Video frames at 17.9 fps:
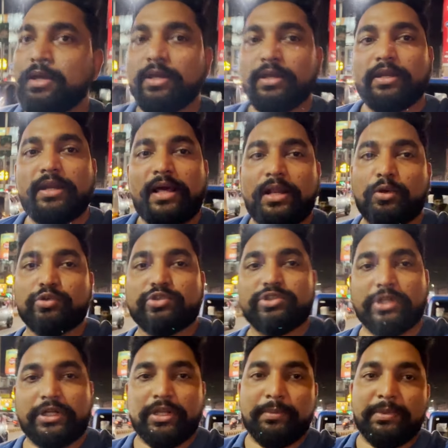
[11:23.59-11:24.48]
कि
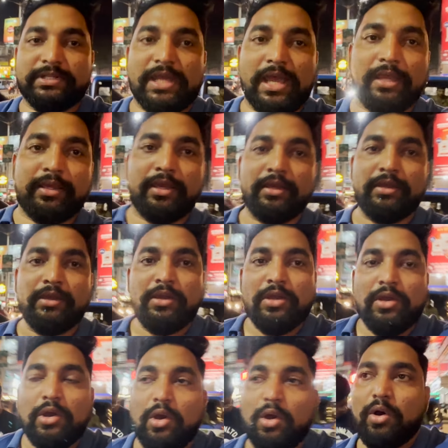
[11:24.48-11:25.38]
डायरेक्ट सिटी में जाएंगे
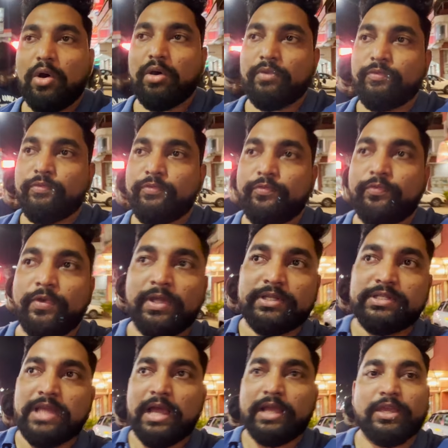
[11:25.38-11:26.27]
और
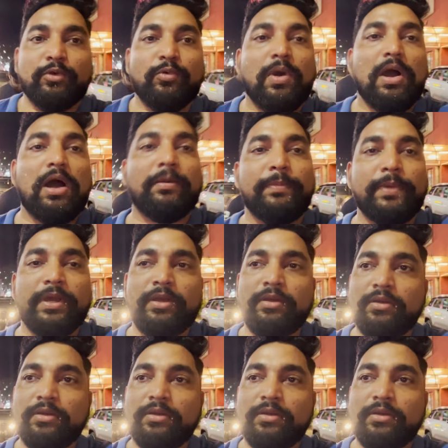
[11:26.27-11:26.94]
फिर जाके वहाँ पे